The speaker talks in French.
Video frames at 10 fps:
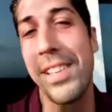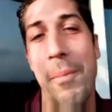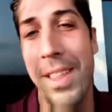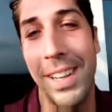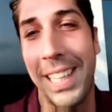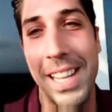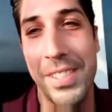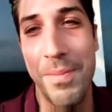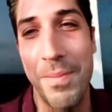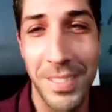ils ne sont pas dans les
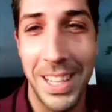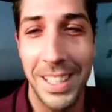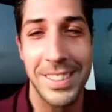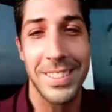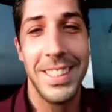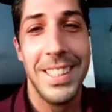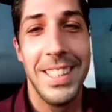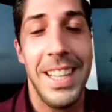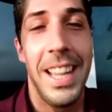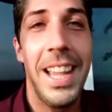classements. Bah
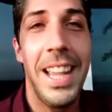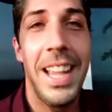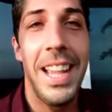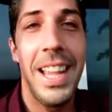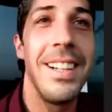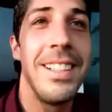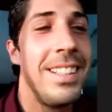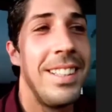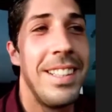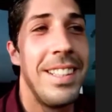Et euh,
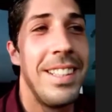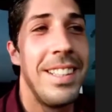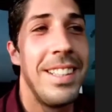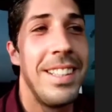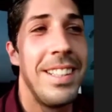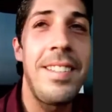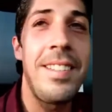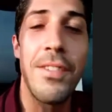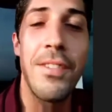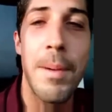ici,
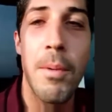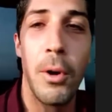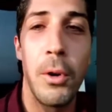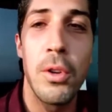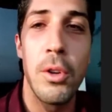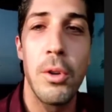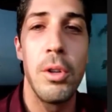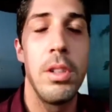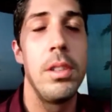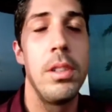c'est vraiment
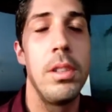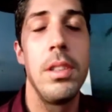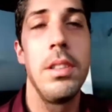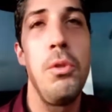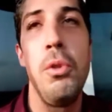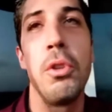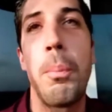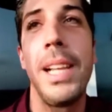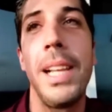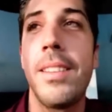euh, une autre
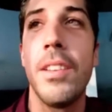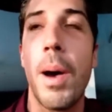planète, c'est vraiment